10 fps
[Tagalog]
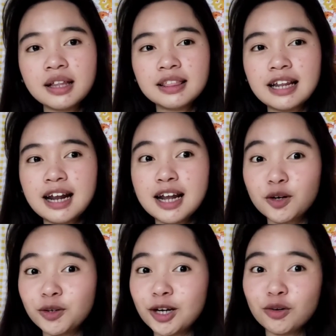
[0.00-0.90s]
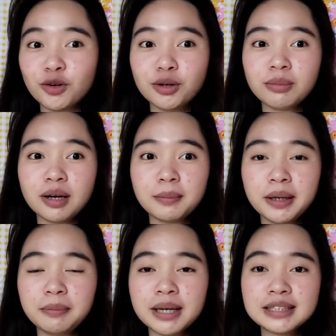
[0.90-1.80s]
nilalaro-laro ko yung mga
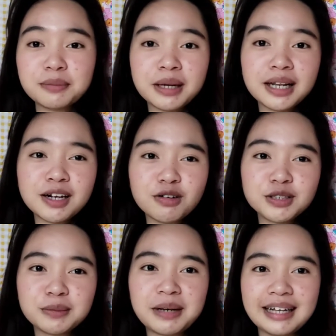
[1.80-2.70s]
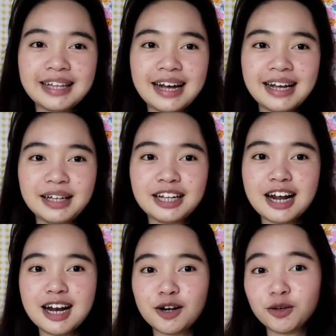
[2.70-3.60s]
baby kasi mahilig ako sa bata eh.
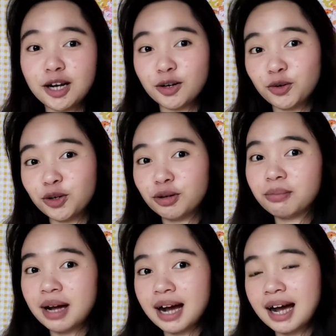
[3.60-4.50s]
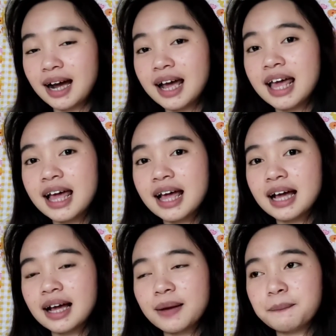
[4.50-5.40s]
Nilalaro-laro ko yung mga
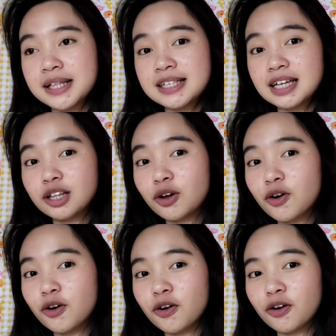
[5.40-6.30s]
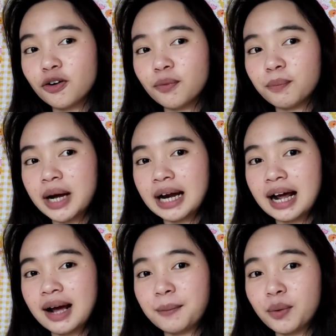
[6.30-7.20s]
pinsan ko
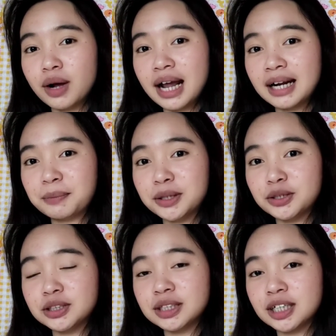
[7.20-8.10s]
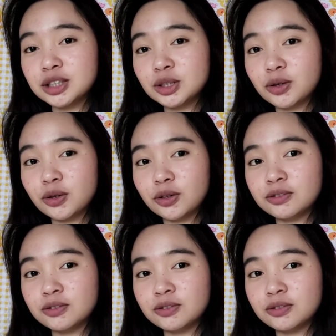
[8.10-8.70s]
para mawala naman yung stress ko.